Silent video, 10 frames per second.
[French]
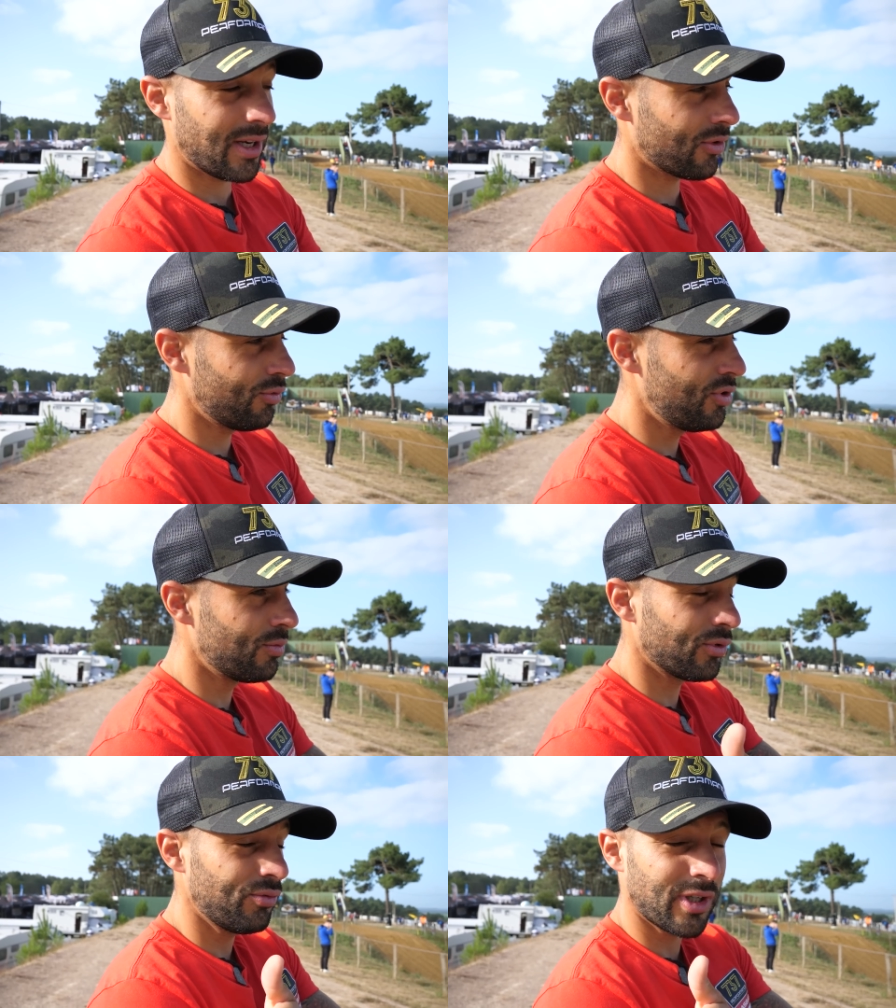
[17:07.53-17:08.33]
on a la Coupe
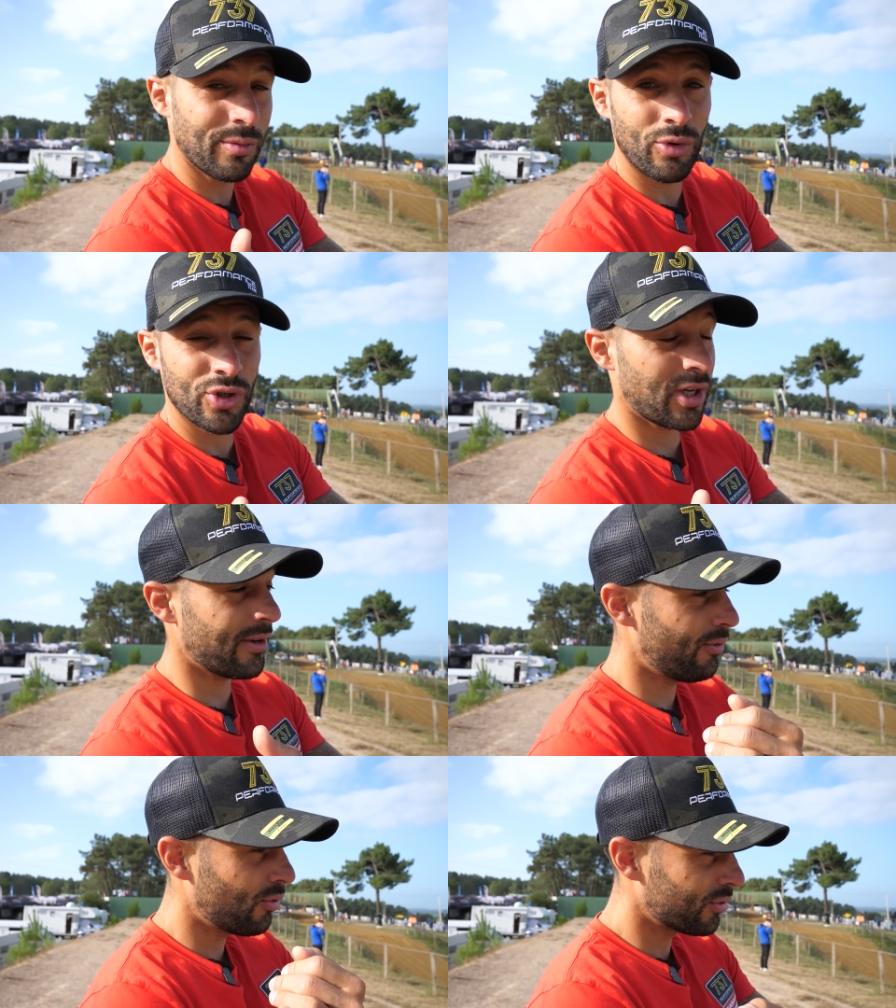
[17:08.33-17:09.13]
du Monde le week-end prochain,
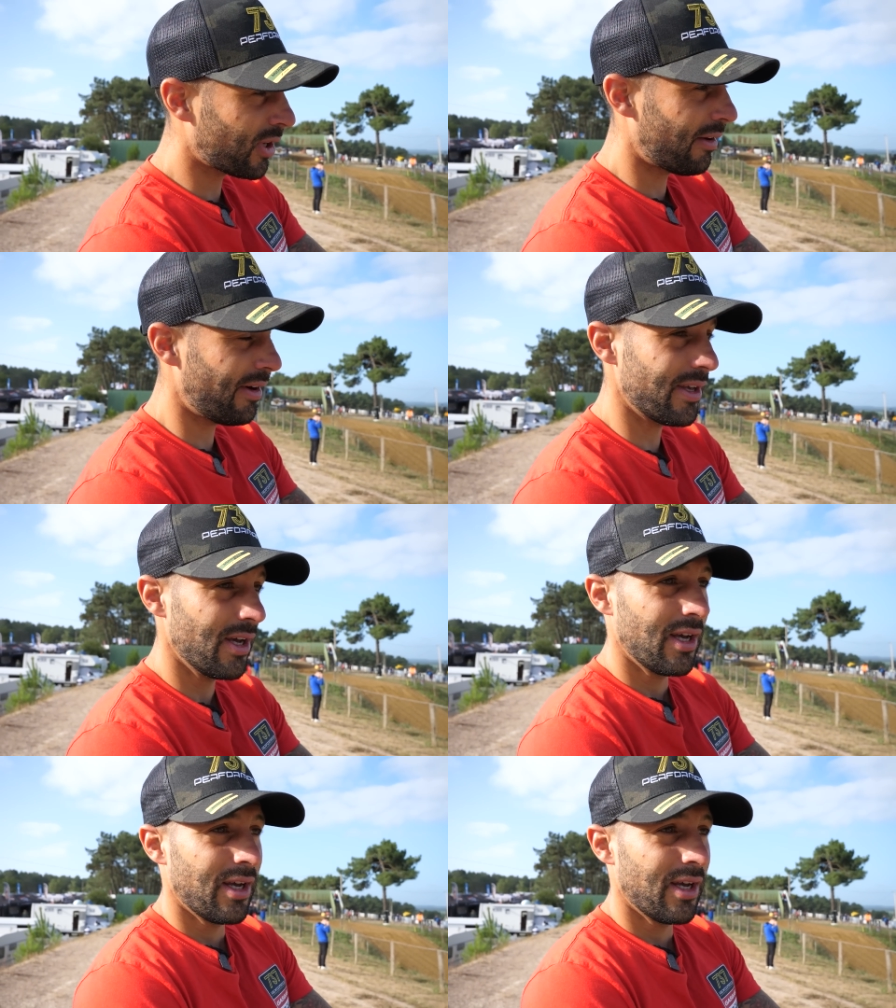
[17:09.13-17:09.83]
il faut qu'on travaille.